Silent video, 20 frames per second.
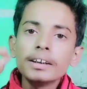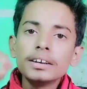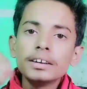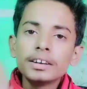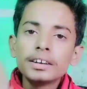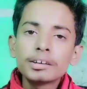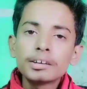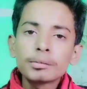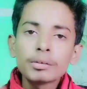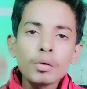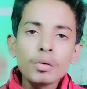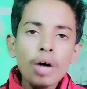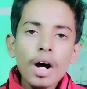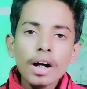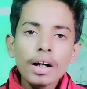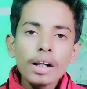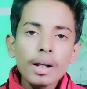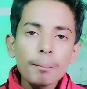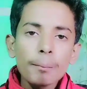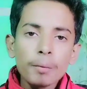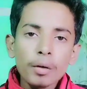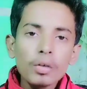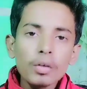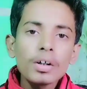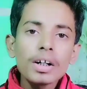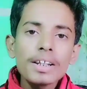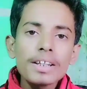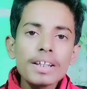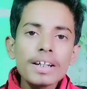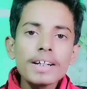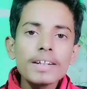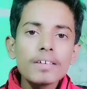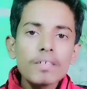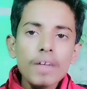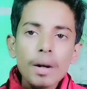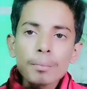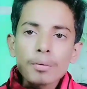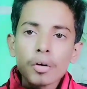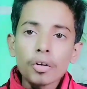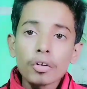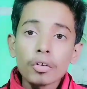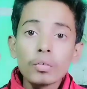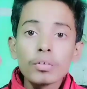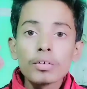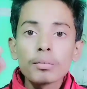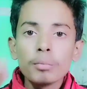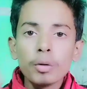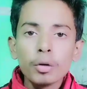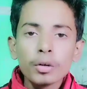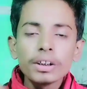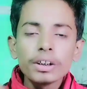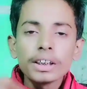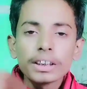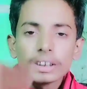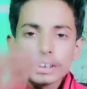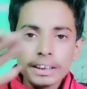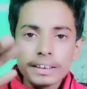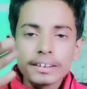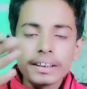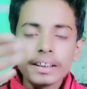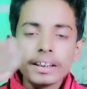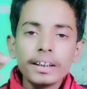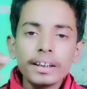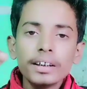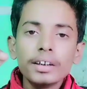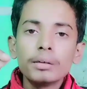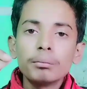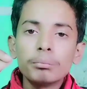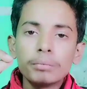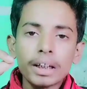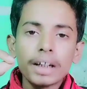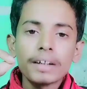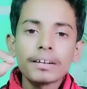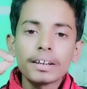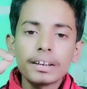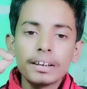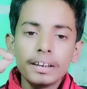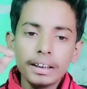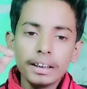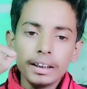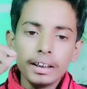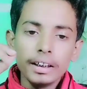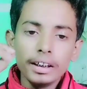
जिसको अगर आप फॉलो करते हैं तो आप शॉर्ट नोट्स बहुत ही अच्छे से बना सकते हैं